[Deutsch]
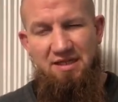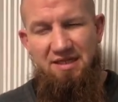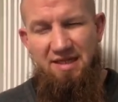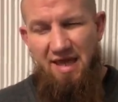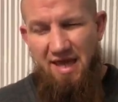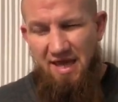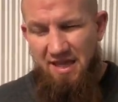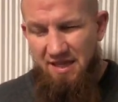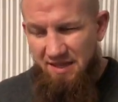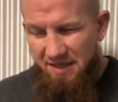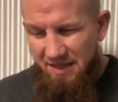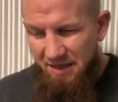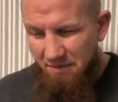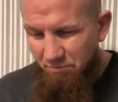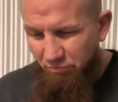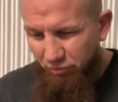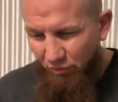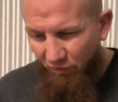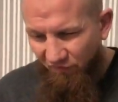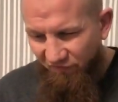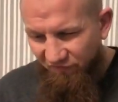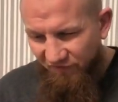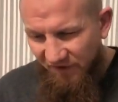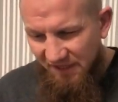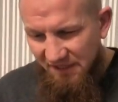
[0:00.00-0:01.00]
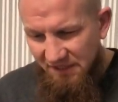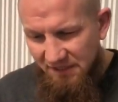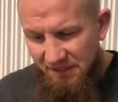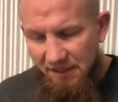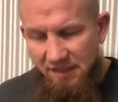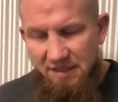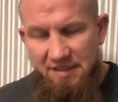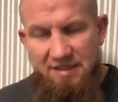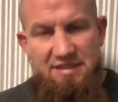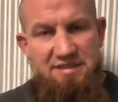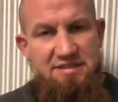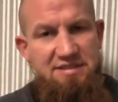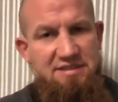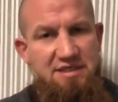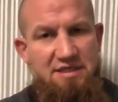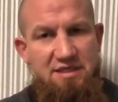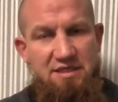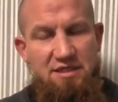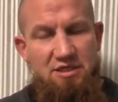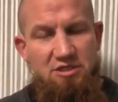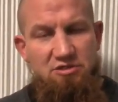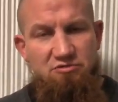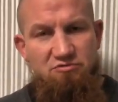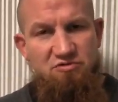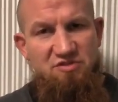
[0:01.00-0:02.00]
der dem Propheten
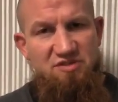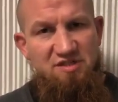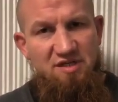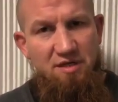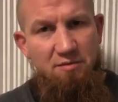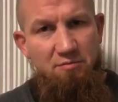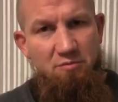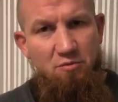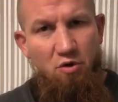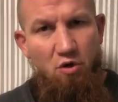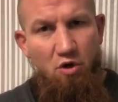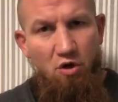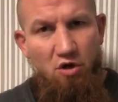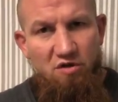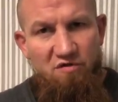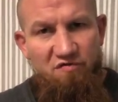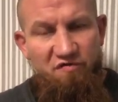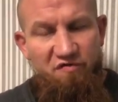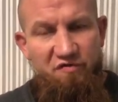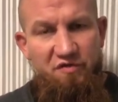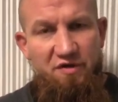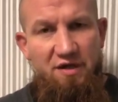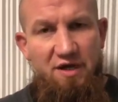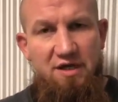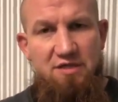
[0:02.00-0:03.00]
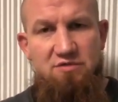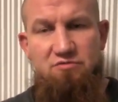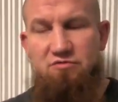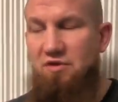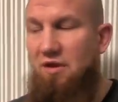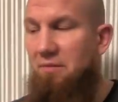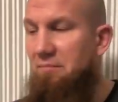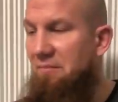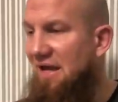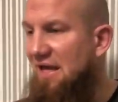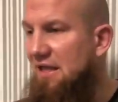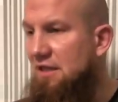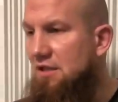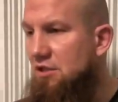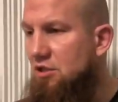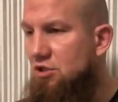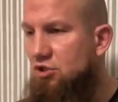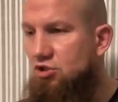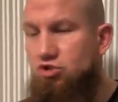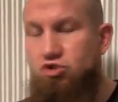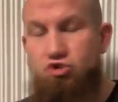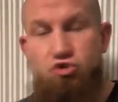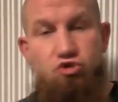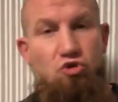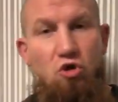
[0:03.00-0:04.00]
والسلام, geholfen hat und am Ende
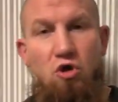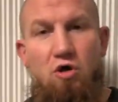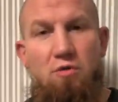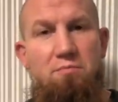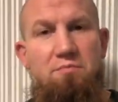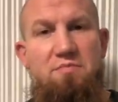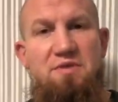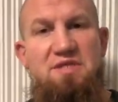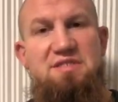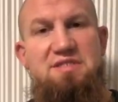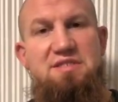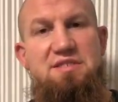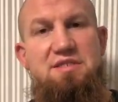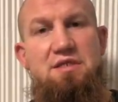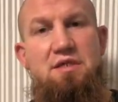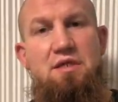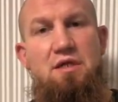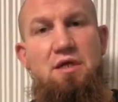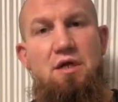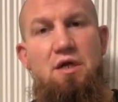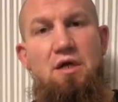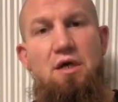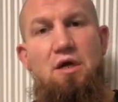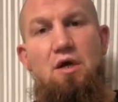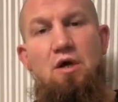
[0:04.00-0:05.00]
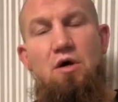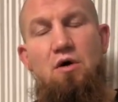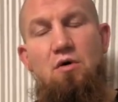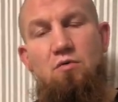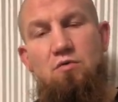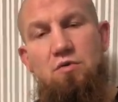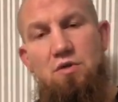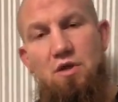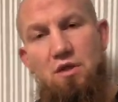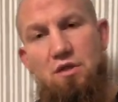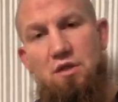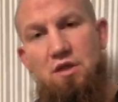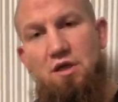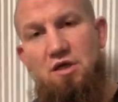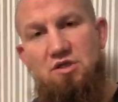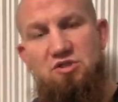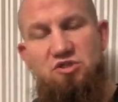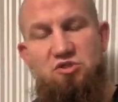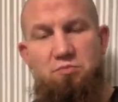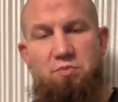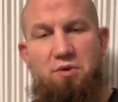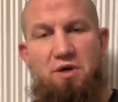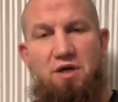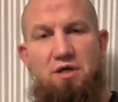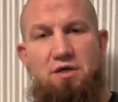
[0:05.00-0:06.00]
gestorben ist. Und Allah
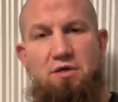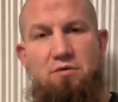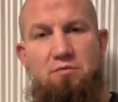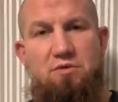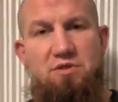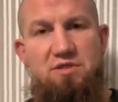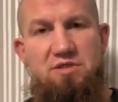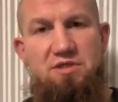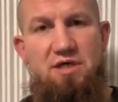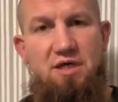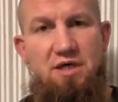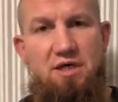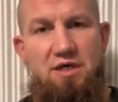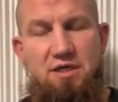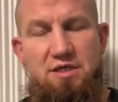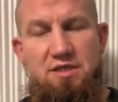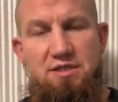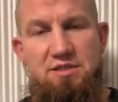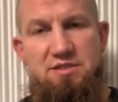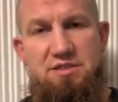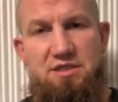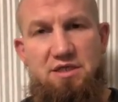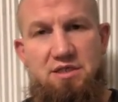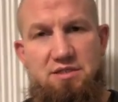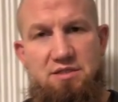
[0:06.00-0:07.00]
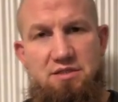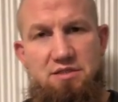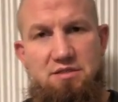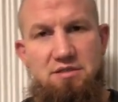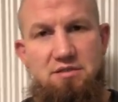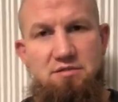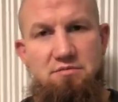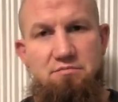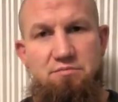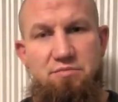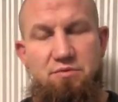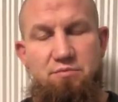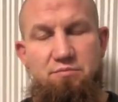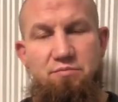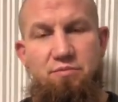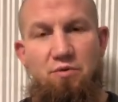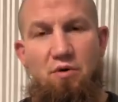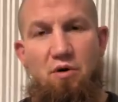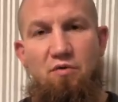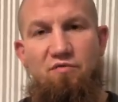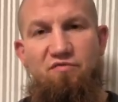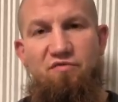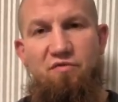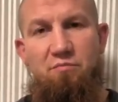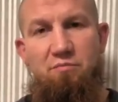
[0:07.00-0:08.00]
subhanahu wa ta'ala sagte,
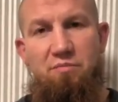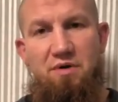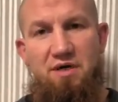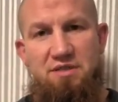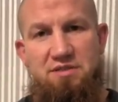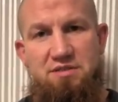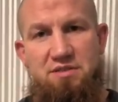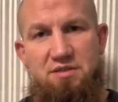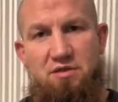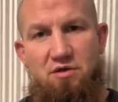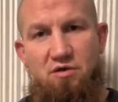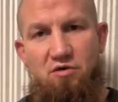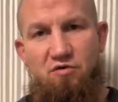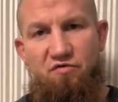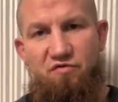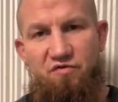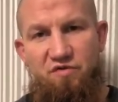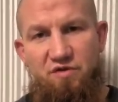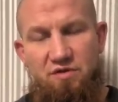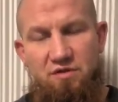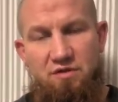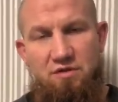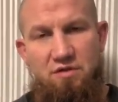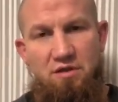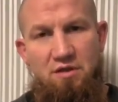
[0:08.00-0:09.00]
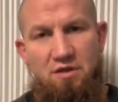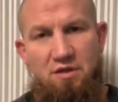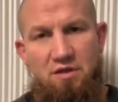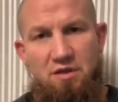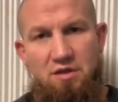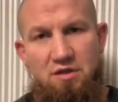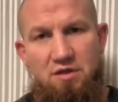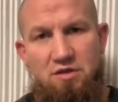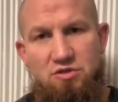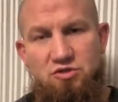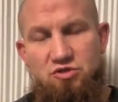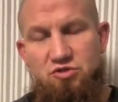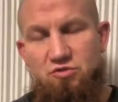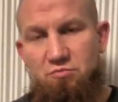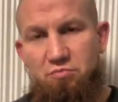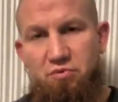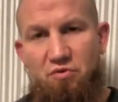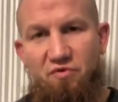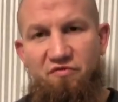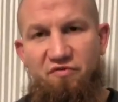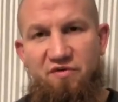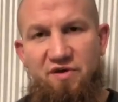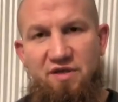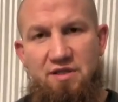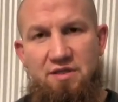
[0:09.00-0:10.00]
offenbarte daraufhin zum
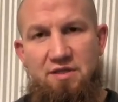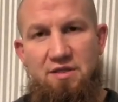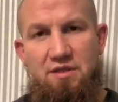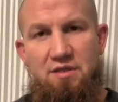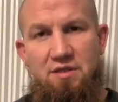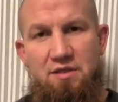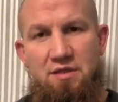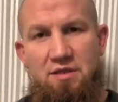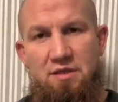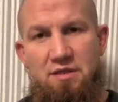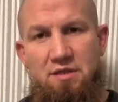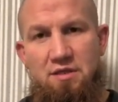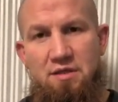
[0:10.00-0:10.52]
Propheten,